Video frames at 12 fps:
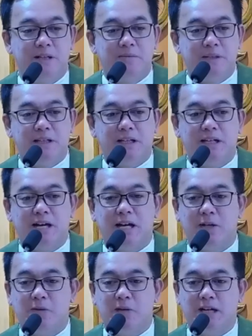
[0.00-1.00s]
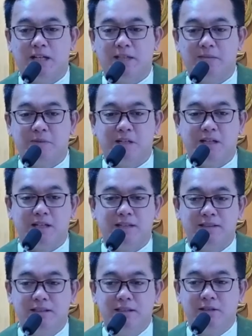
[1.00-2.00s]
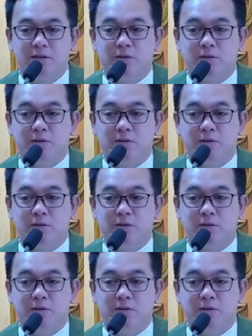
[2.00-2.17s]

mga pinag-aaway, mga